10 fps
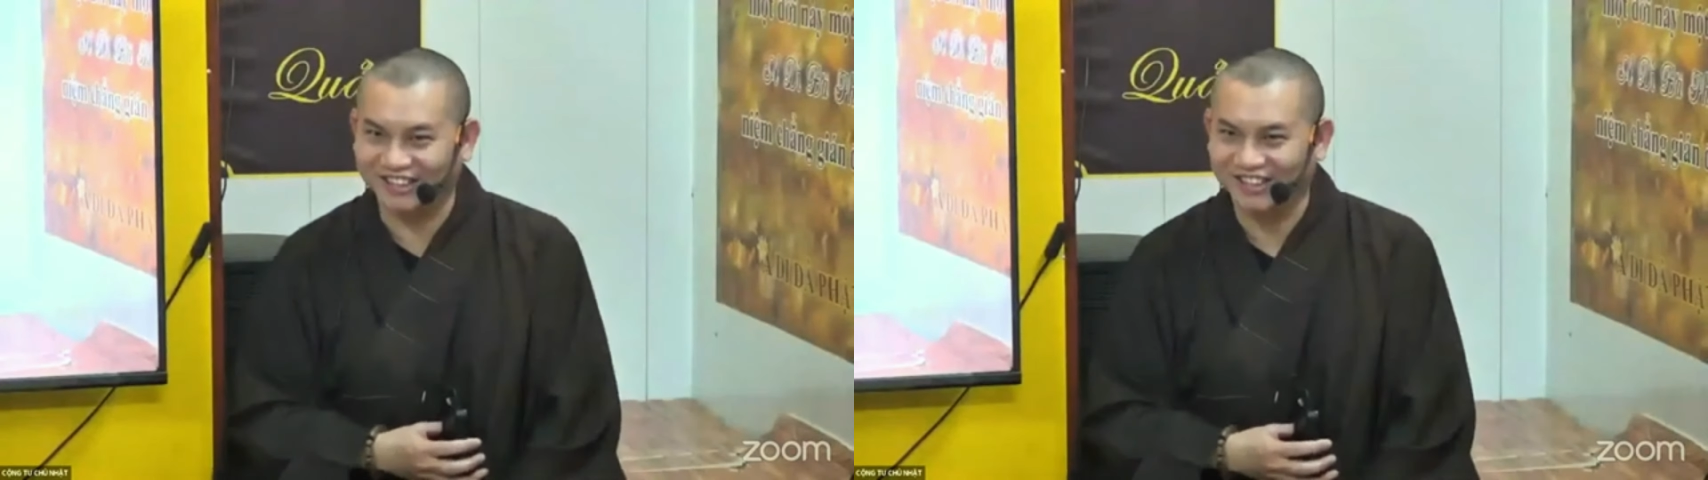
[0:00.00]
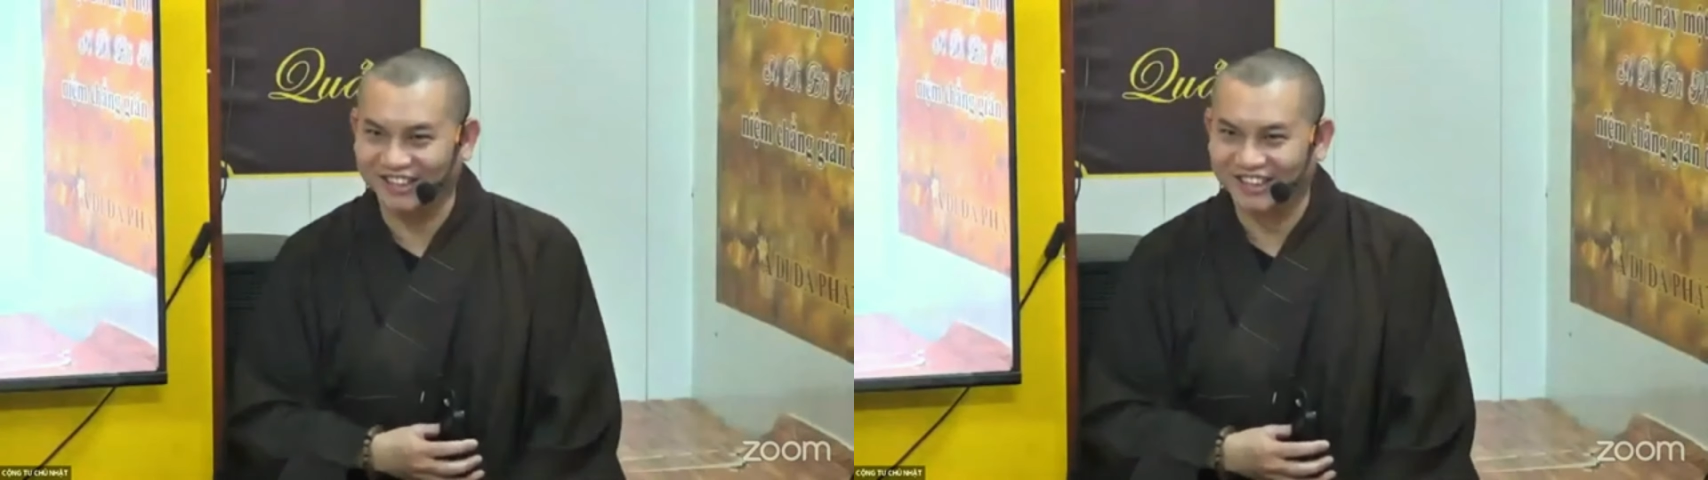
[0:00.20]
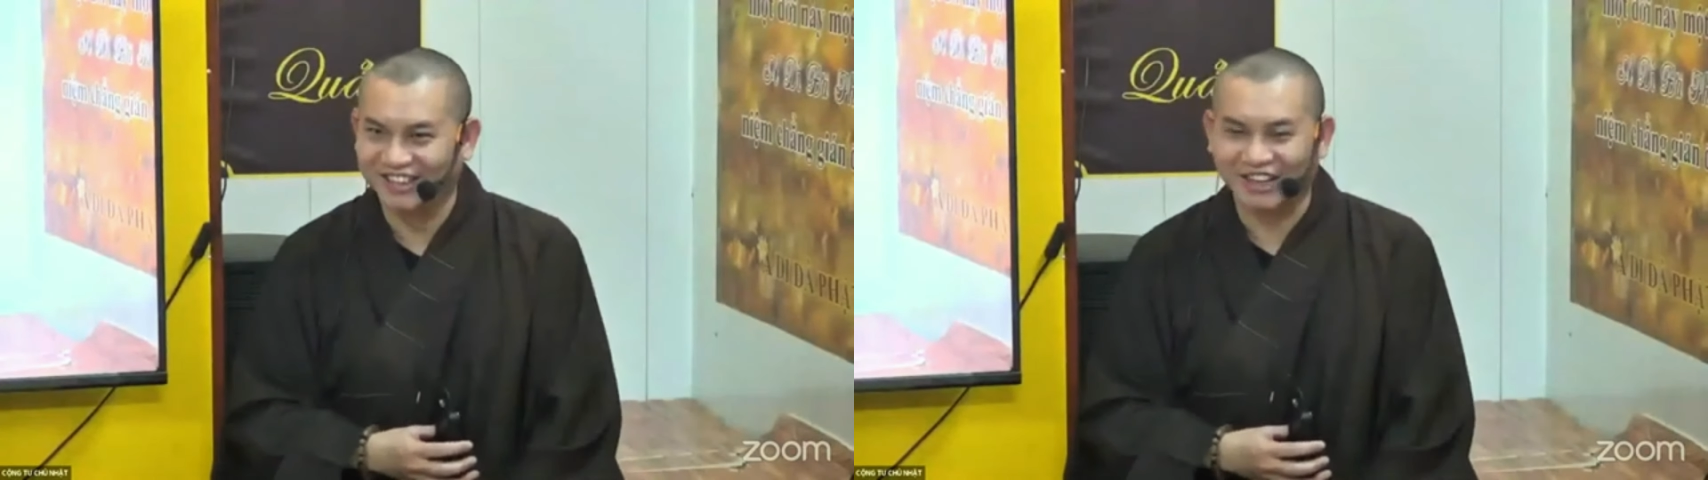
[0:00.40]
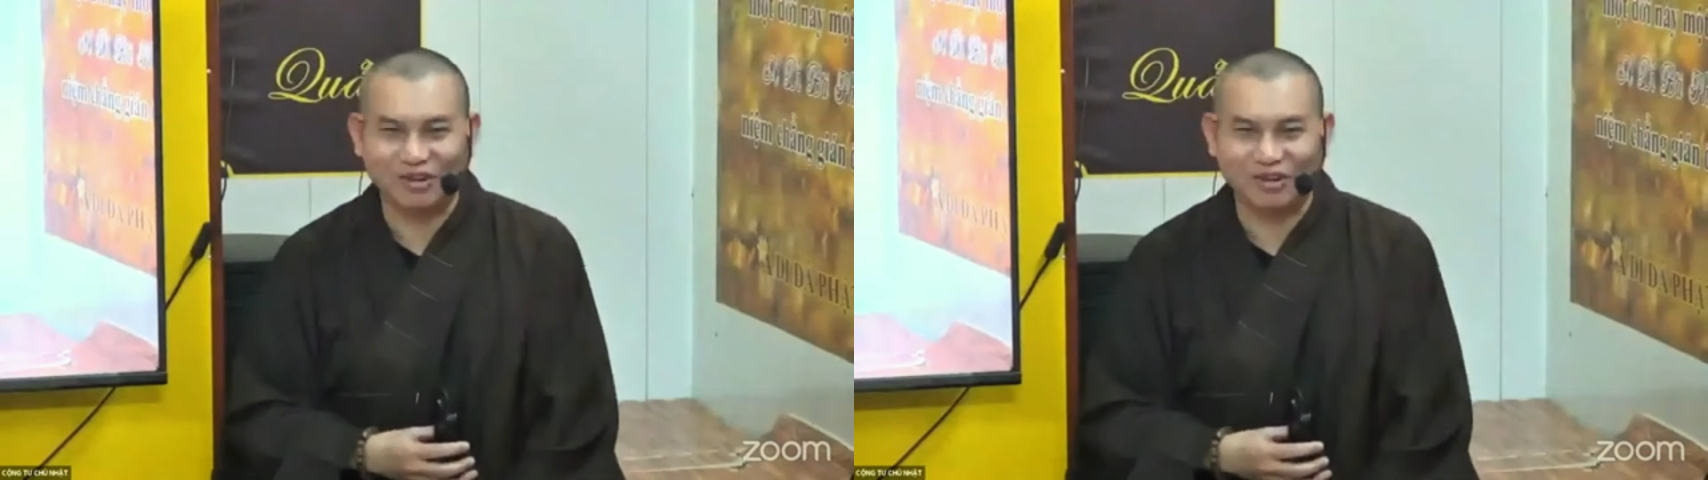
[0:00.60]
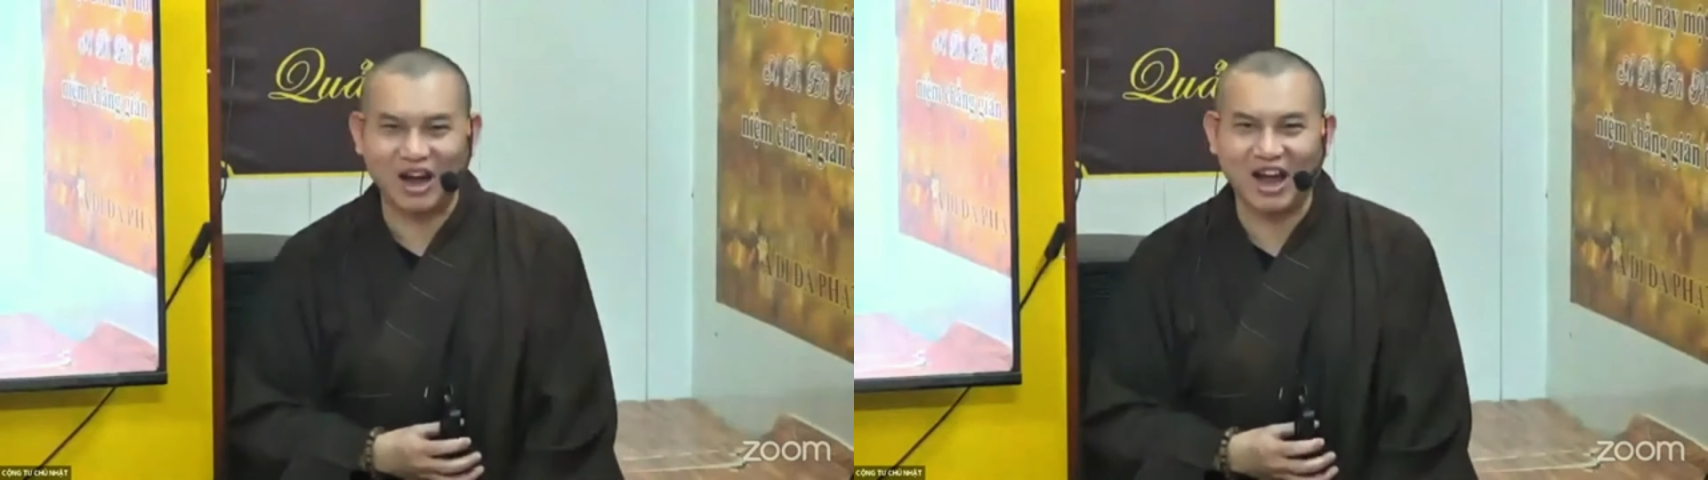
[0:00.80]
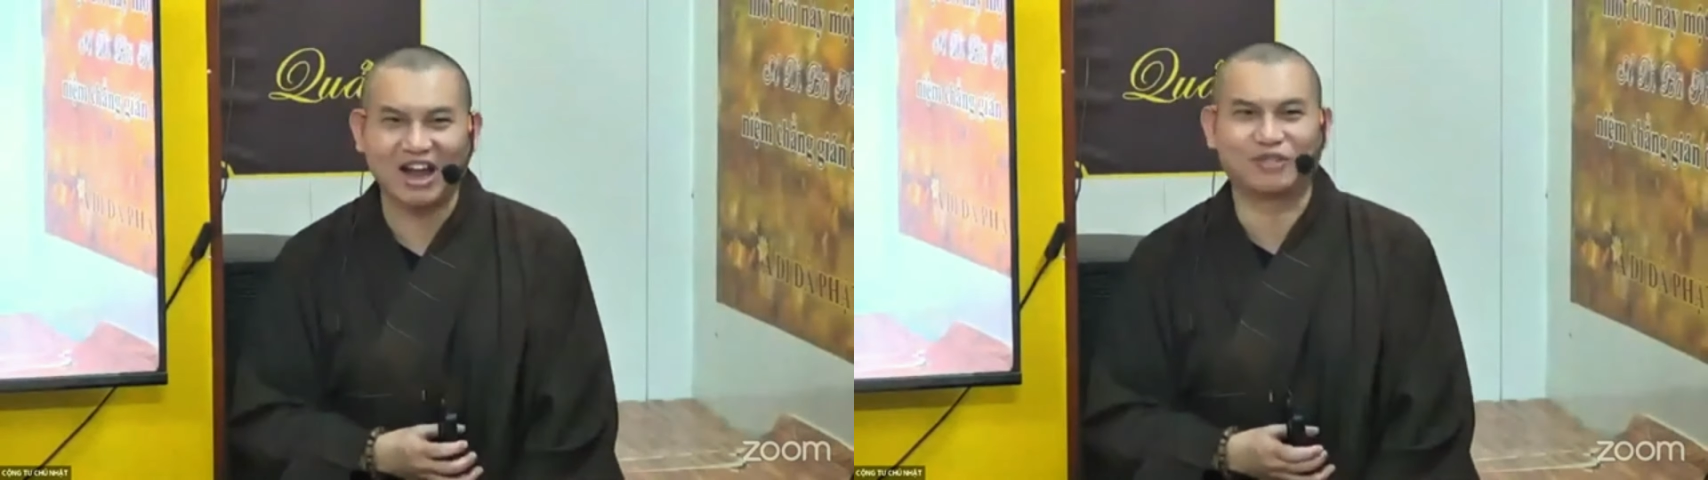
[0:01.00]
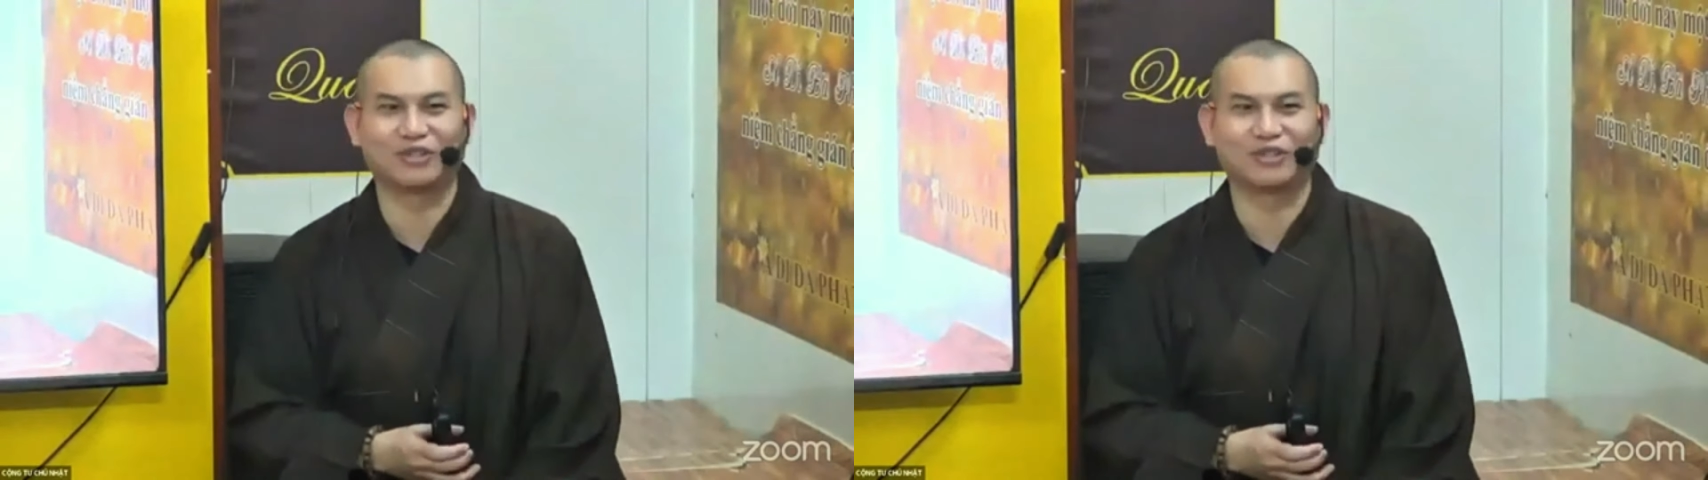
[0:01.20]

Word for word: không có ai là của tôi